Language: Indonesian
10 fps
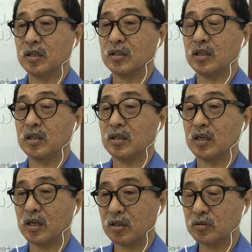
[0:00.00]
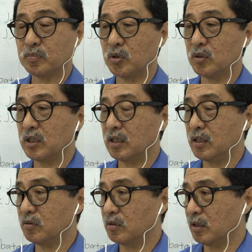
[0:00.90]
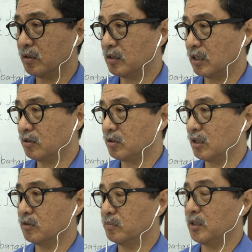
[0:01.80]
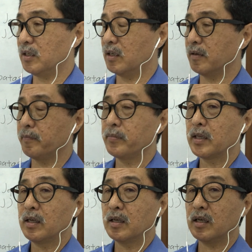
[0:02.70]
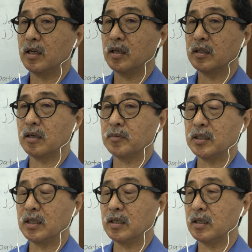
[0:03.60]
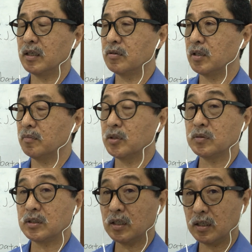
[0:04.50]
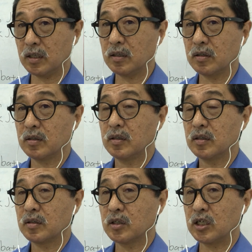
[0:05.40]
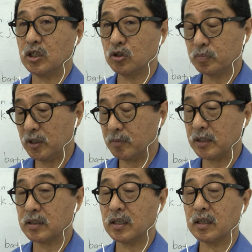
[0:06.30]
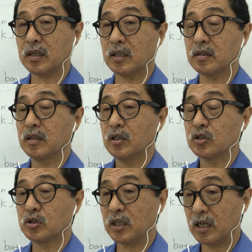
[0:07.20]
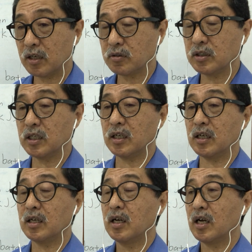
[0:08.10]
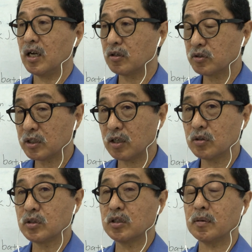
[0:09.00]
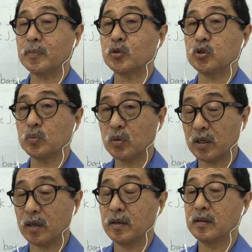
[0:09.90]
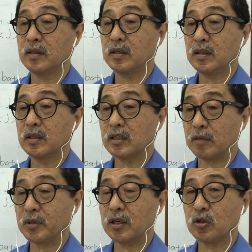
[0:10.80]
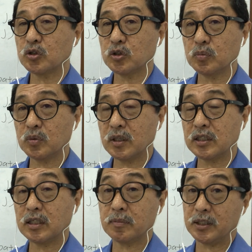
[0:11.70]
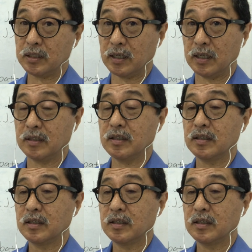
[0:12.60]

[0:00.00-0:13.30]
jadi harus pokoknya itu ya, saya selalu bilang eh, namanya itu ya manusia ya, hidup di masyarakat seharusnya harus tanggung jawab semua. Tapi kalau semua tidak bisa kan,